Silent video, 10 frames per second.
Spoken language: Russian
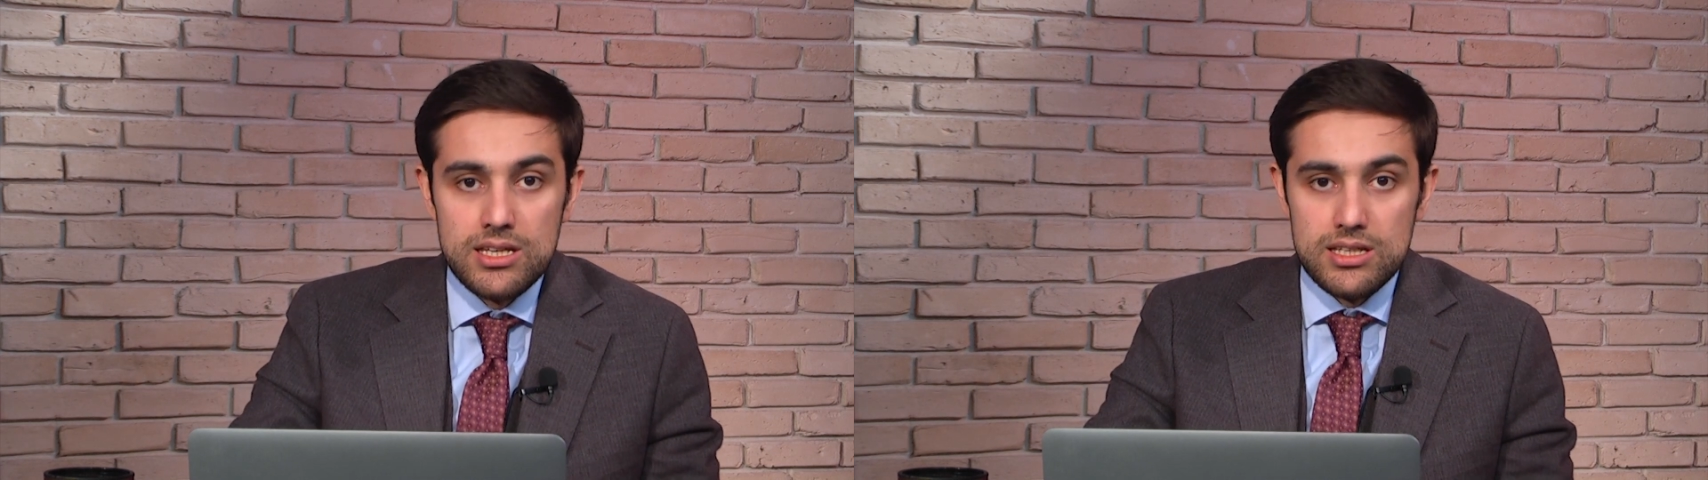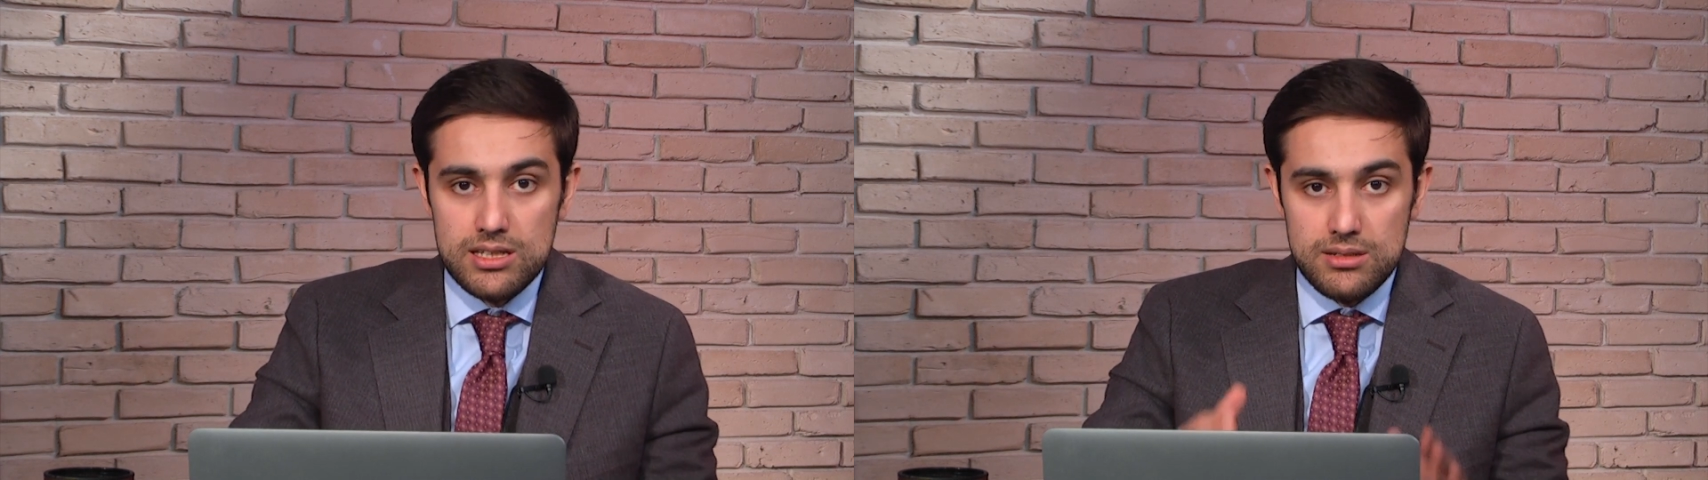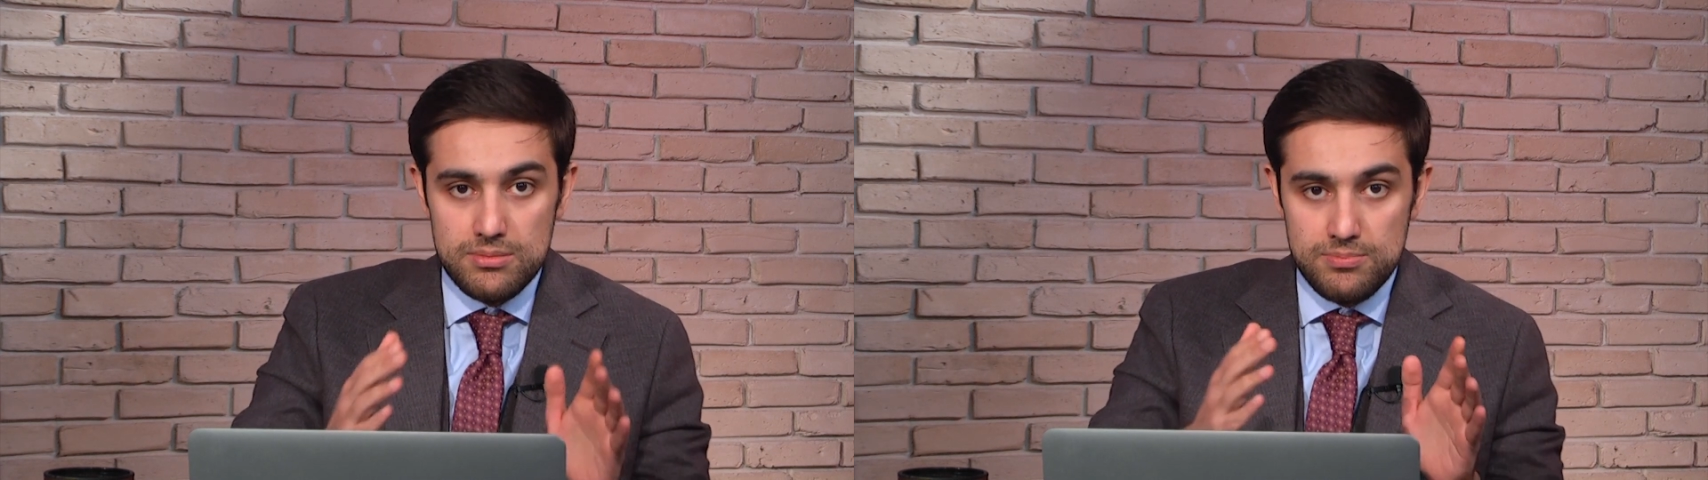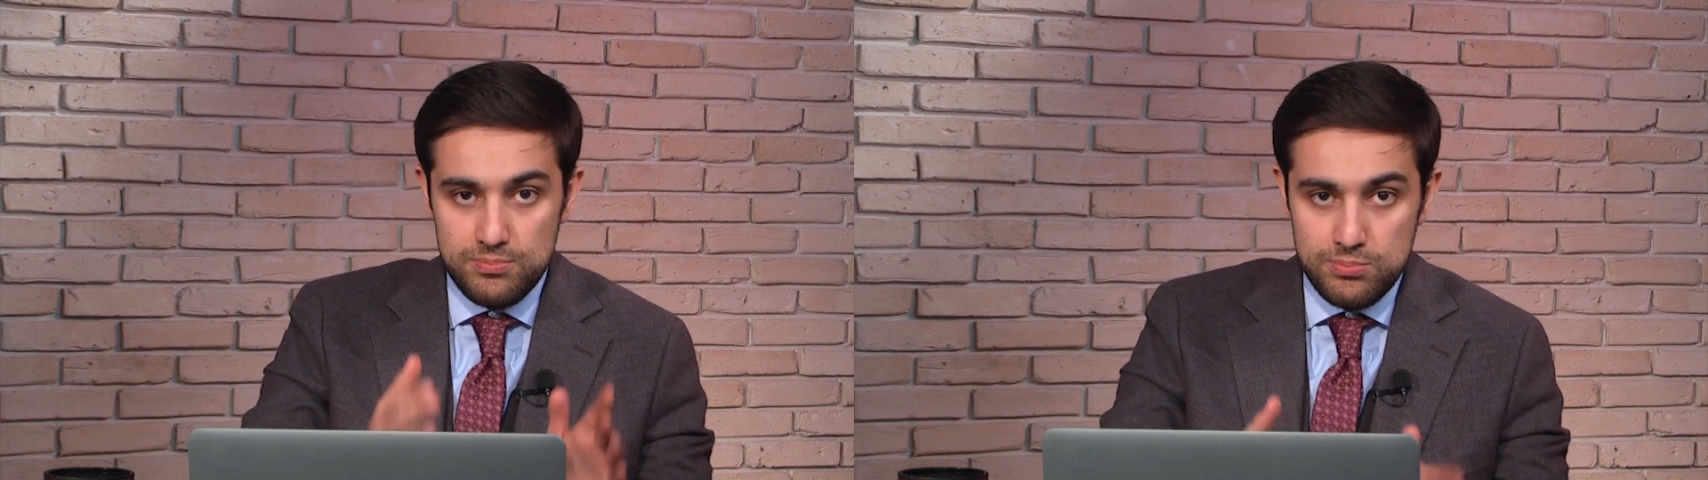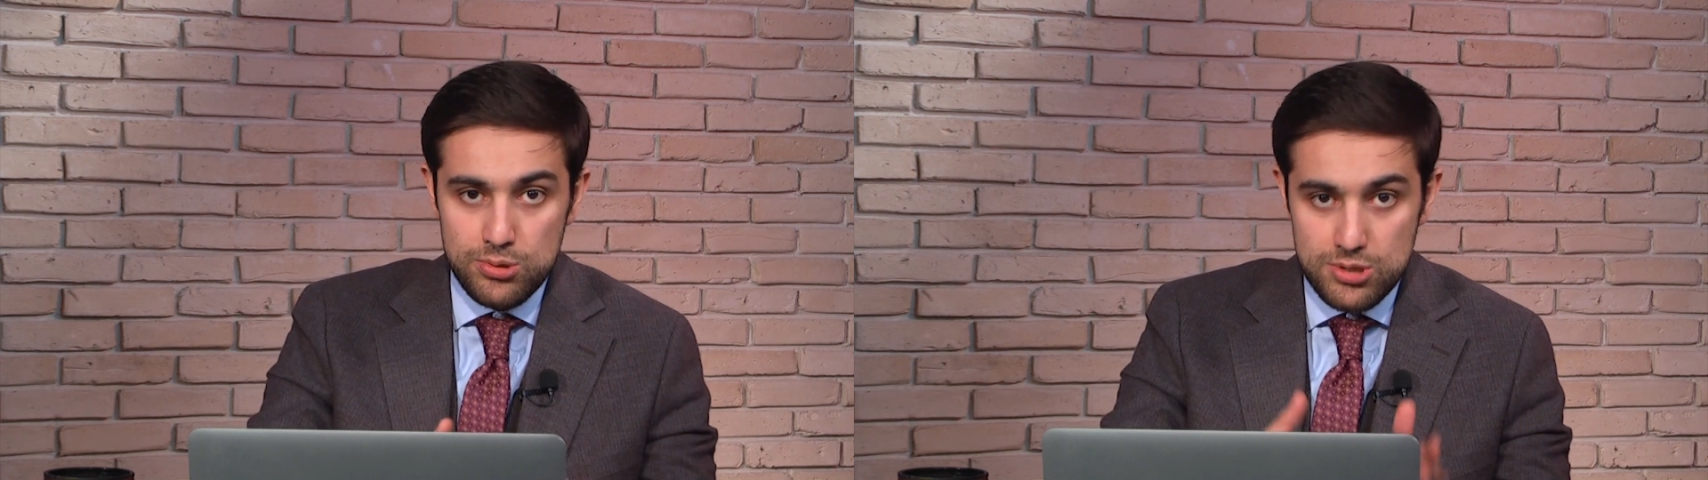и
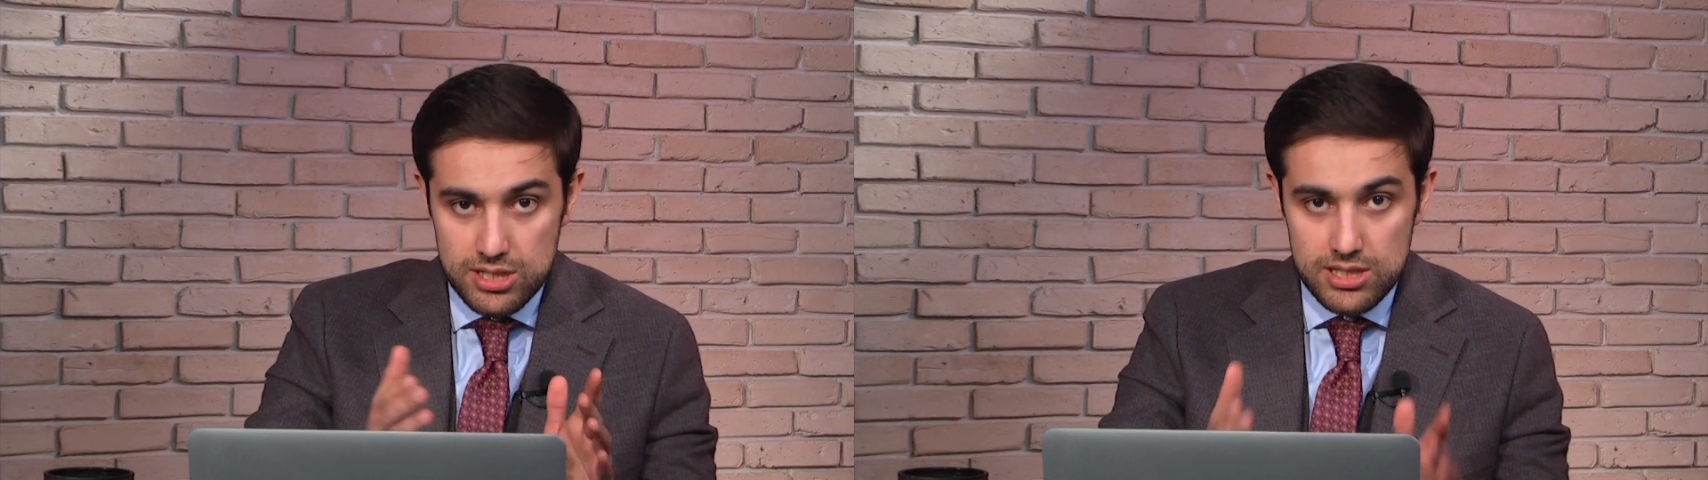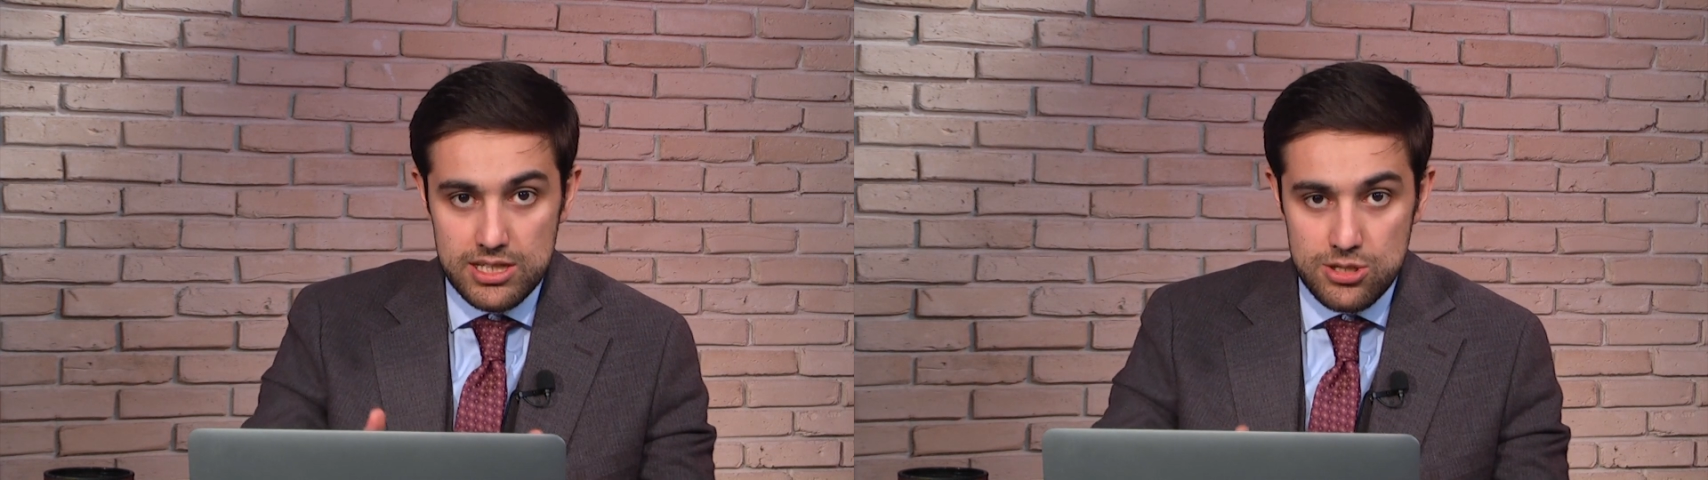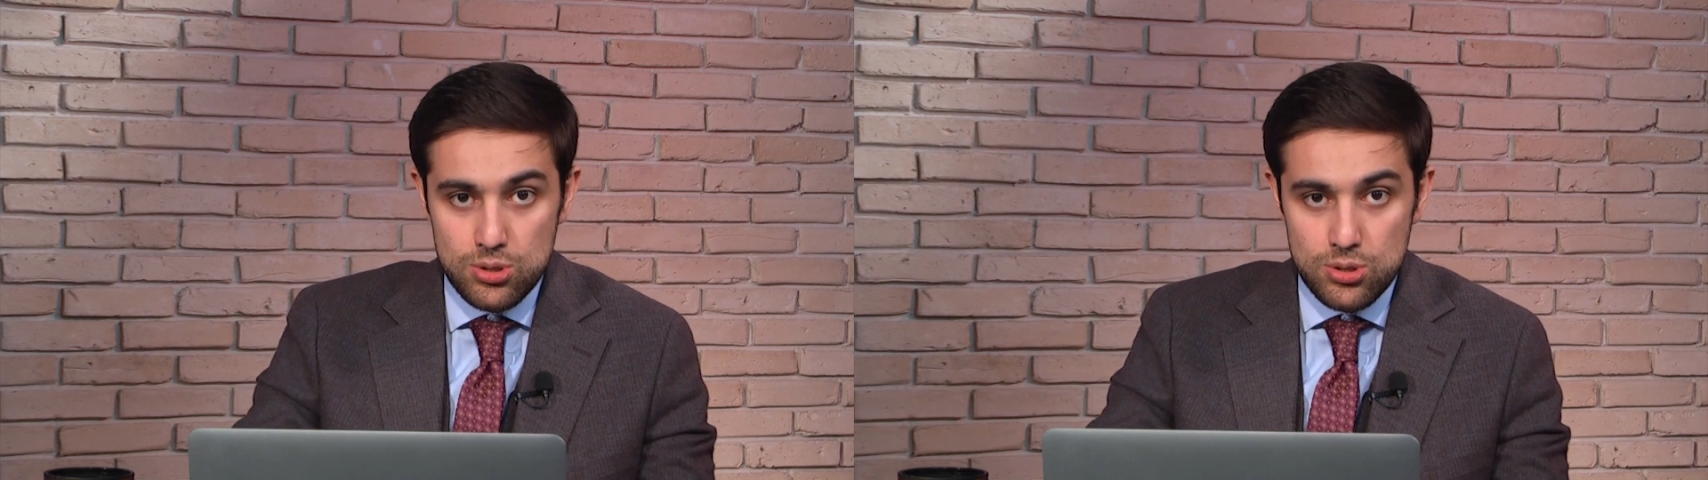Путин и